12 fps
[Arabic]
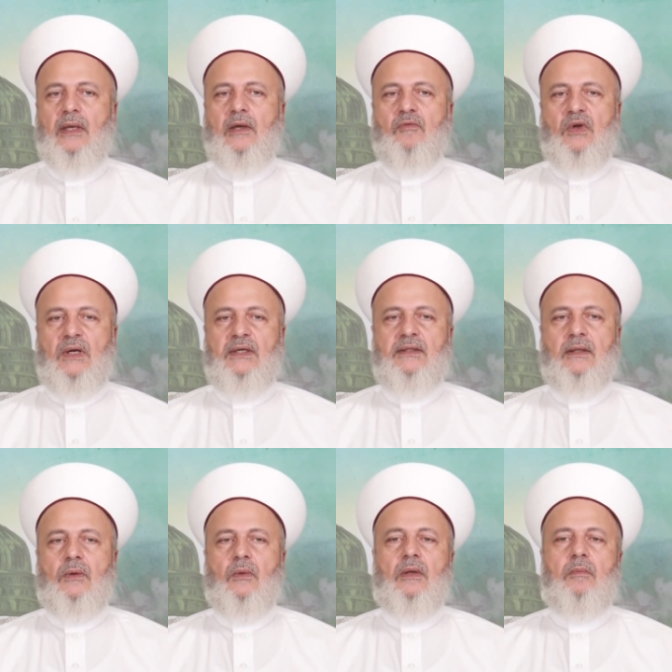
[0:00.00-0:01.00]
فقد
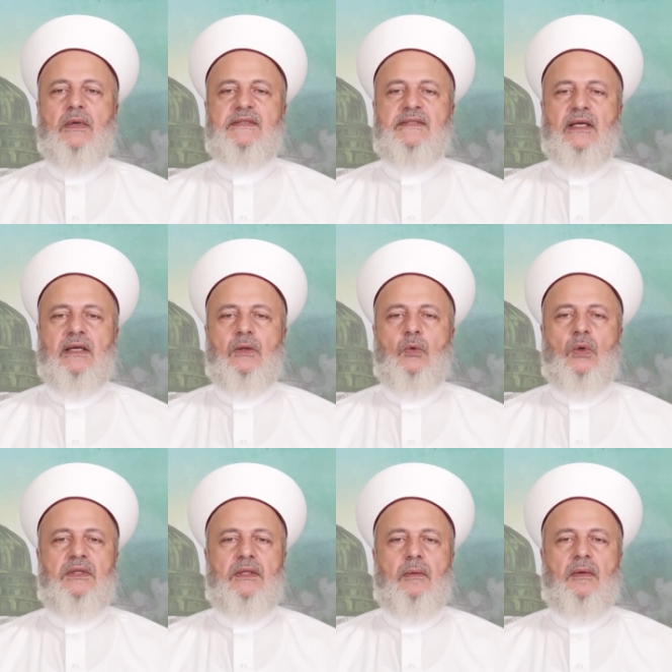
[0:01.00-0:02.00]
روى البزار
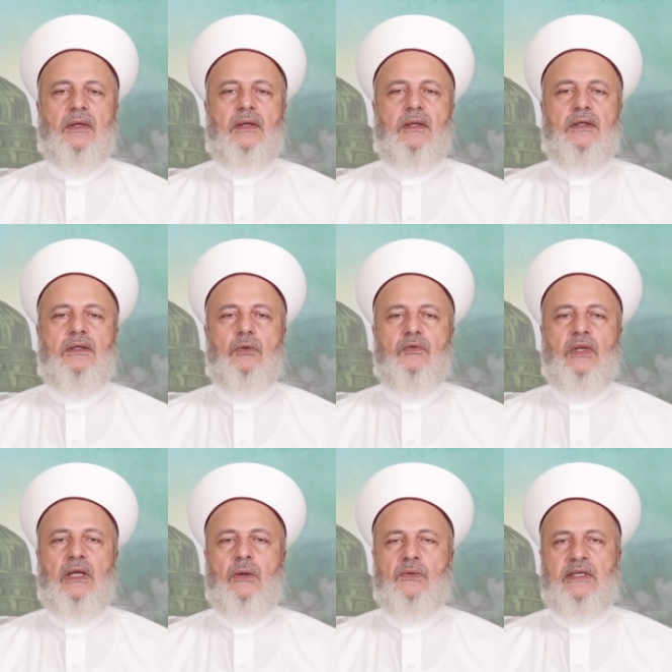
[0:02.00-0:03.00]
والطبراني في
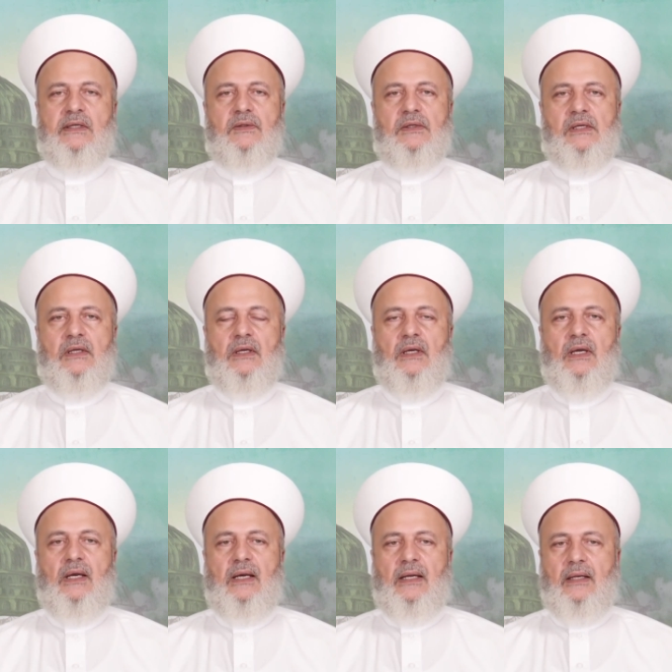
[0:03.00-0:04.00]
الأوسط
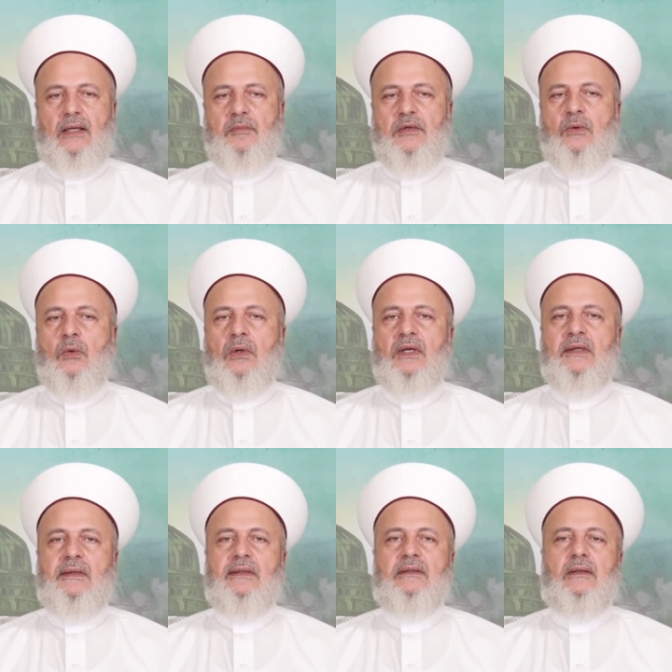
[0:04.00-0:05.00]
عن أبي
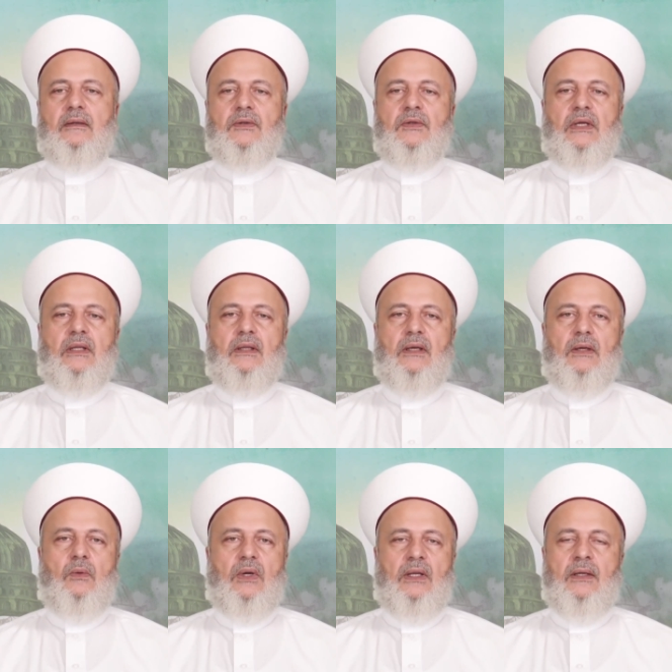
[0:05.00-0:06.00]
هريرة رضي
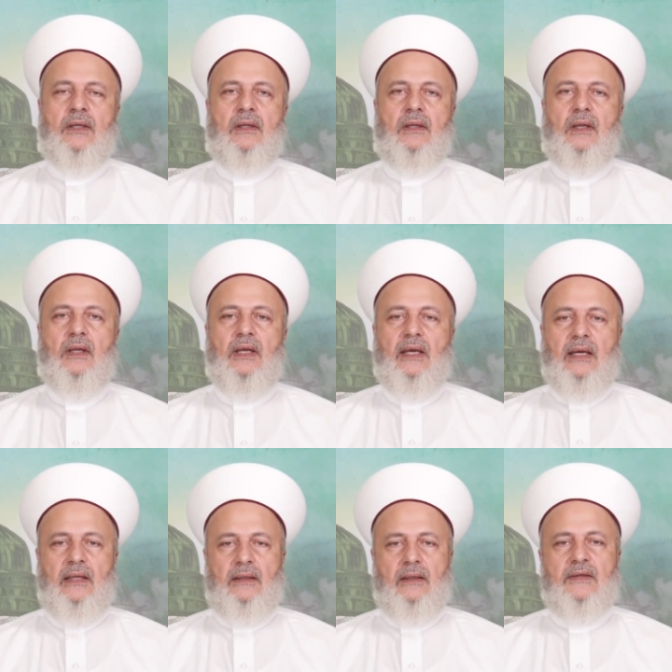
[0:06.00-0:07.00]
الله عنه
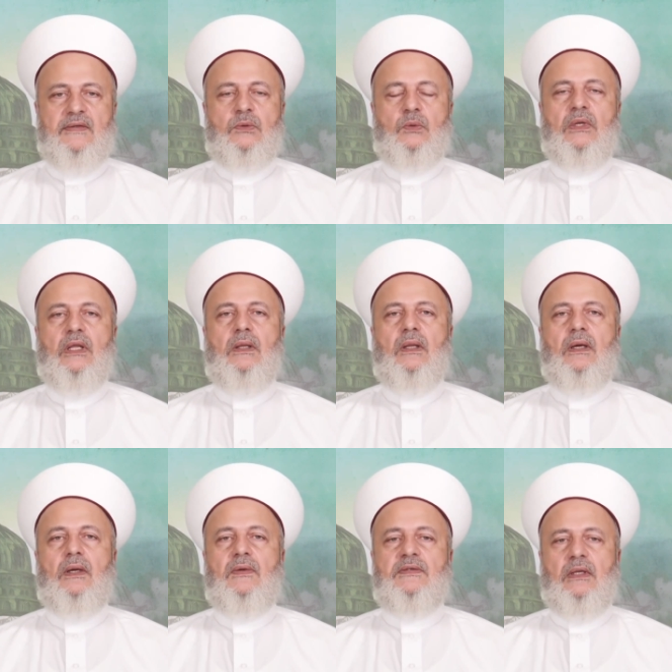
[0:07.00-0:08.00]
أن رسول
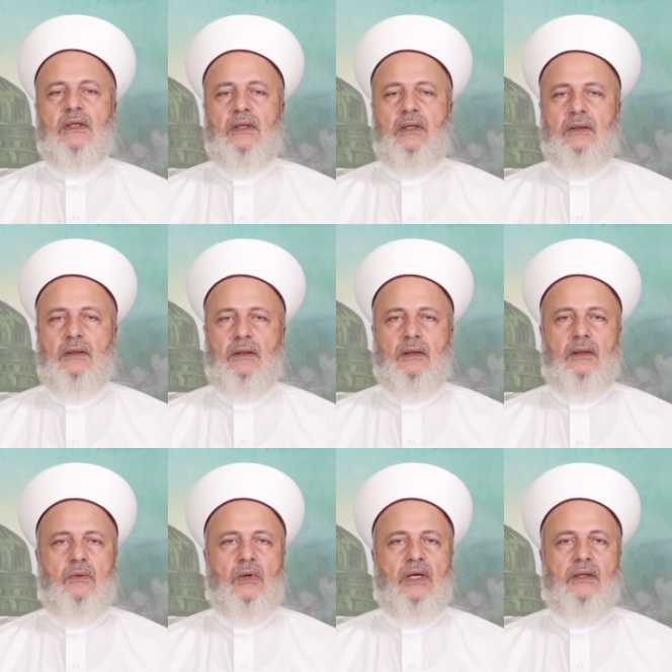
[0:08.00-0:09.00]
الله صلى
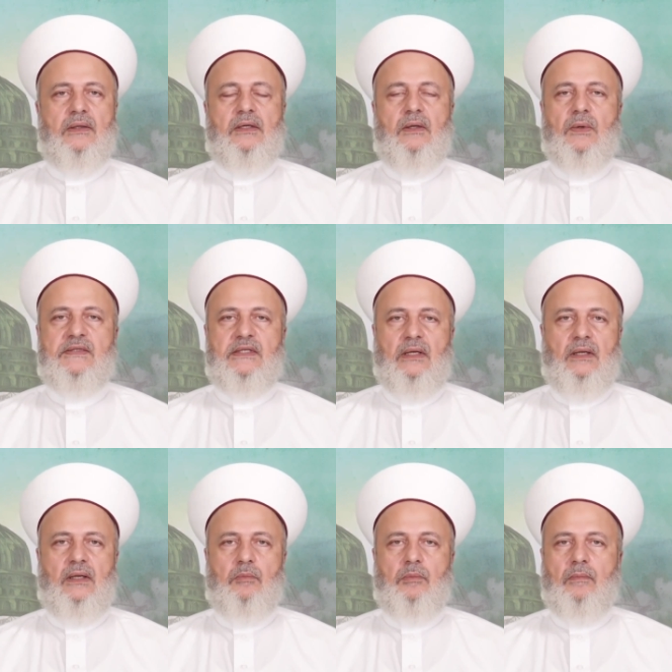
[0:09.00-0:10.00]
الله عليه
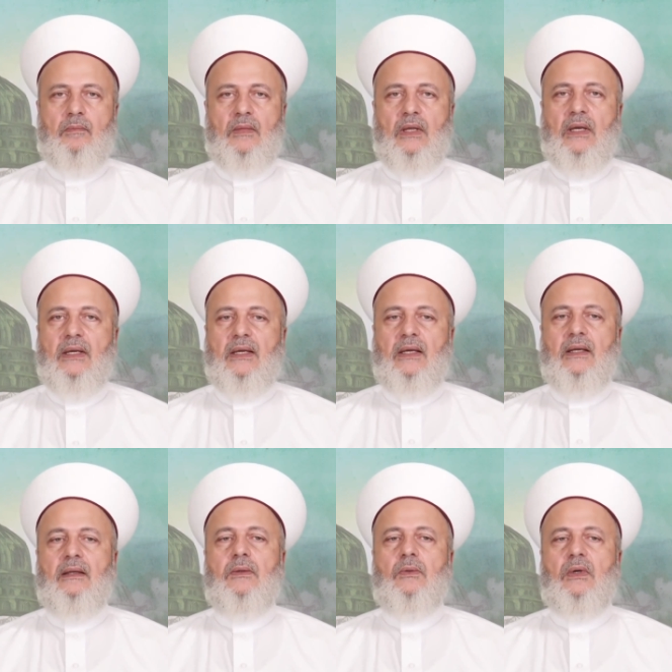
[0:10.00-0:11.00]
وسلم كان
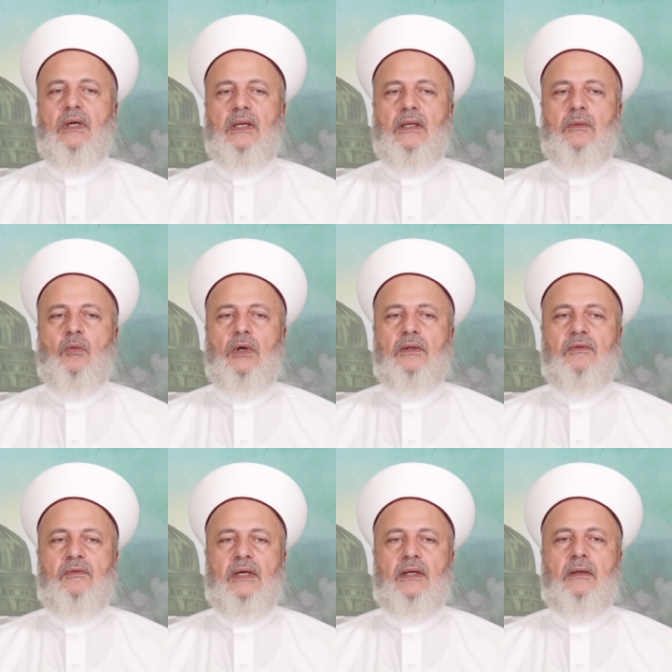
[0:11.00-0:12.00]
يقلم
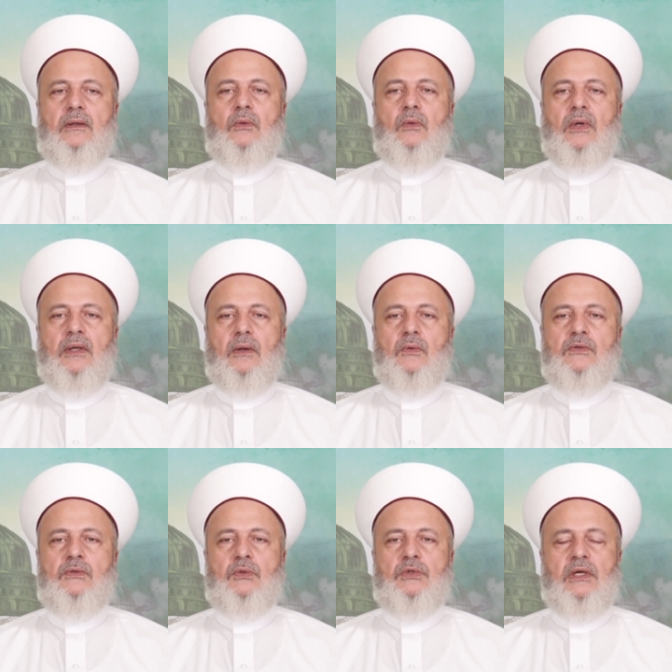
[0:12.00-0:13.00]
أظفاره
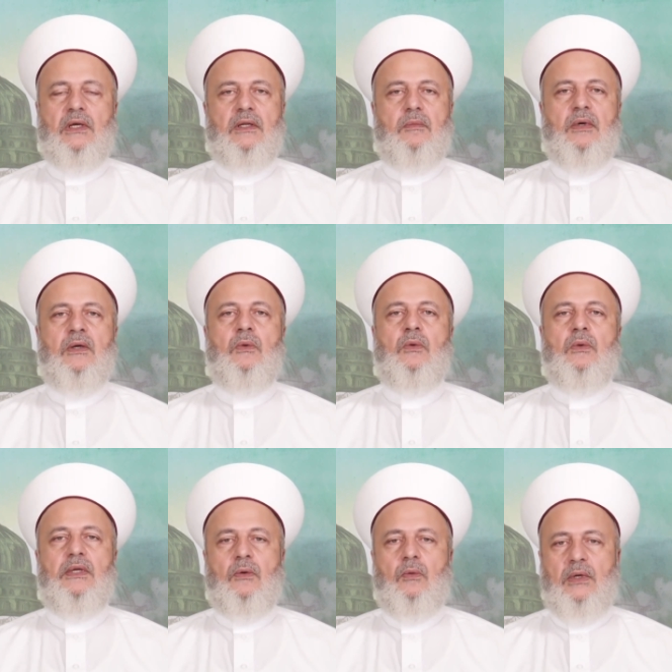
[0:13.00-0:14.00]
ويقص شاربه
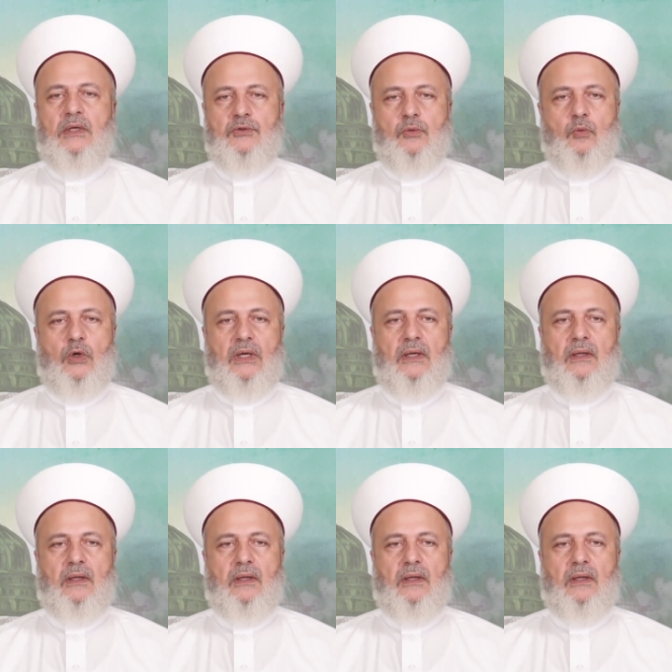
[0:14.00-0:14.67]
يوم الجمعة